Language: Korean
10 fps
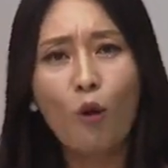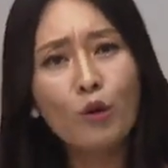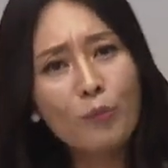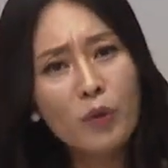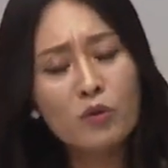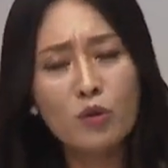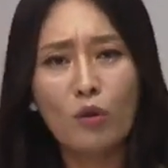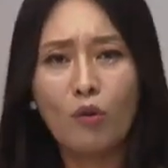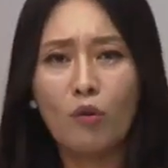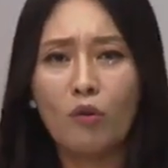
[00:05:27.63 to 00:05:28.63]

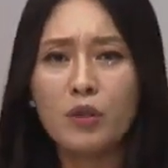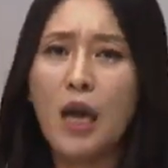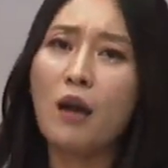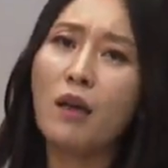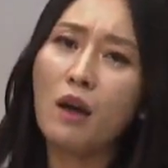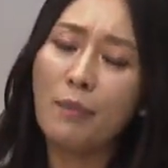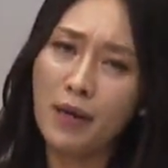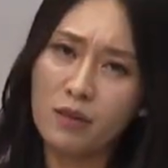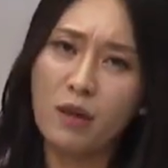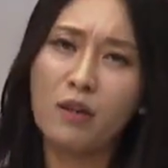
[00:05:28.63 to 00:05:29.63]
어렵겠죠. 장애가
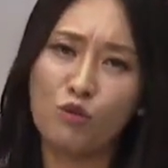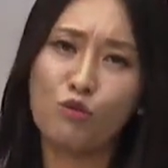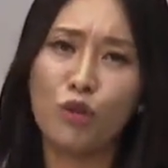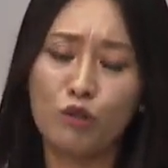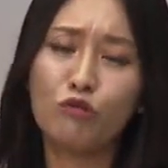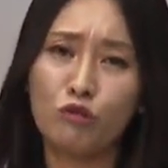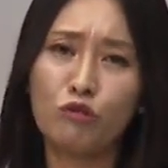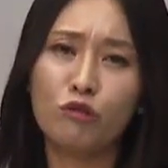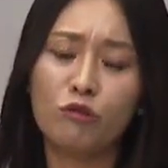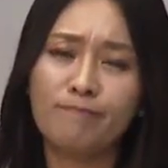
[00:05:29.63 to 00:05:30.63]
발생할 수도
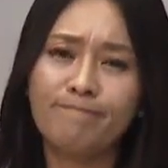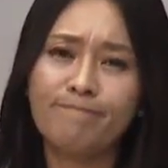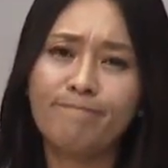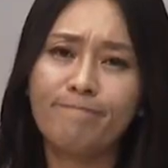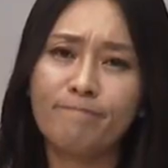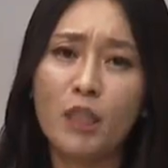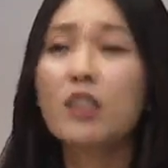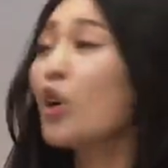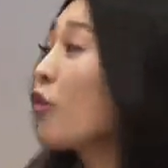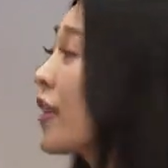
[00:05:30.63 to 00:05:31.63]
있고.
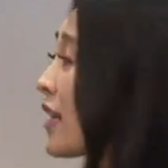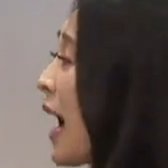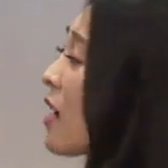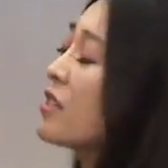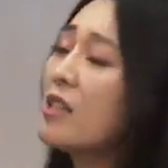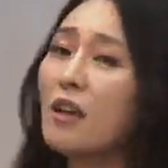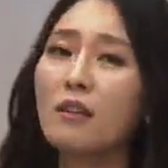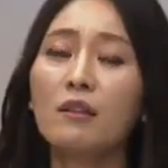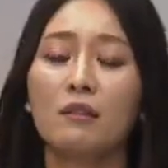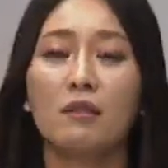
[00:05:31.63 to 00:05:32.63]
그런데
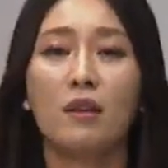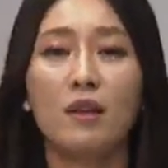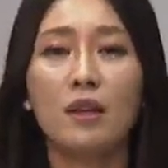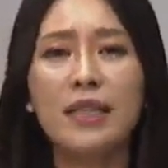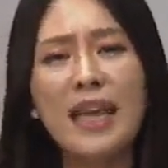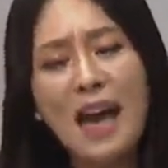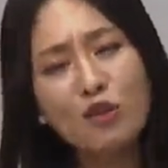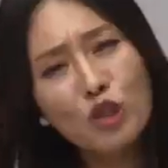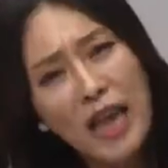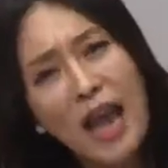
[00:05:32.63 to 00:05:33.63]
당시에는 이
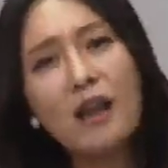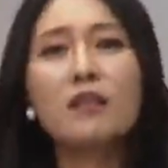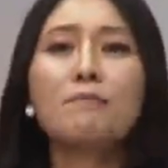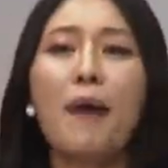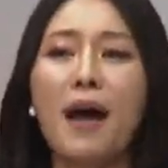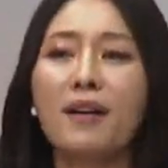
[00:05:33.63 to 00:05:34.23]
아주 작은